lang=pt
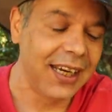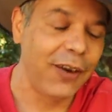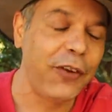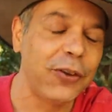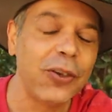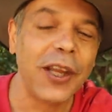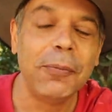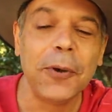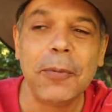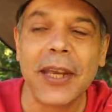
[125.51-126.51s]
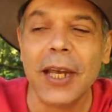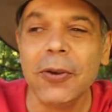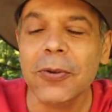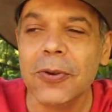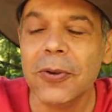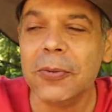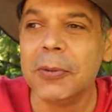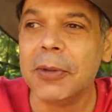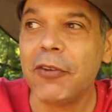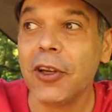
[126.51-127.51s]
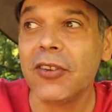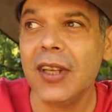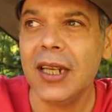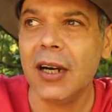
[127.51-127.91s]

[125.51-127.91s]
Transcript: Eu fiz um tambor pequeno, o Lumumba falou assim: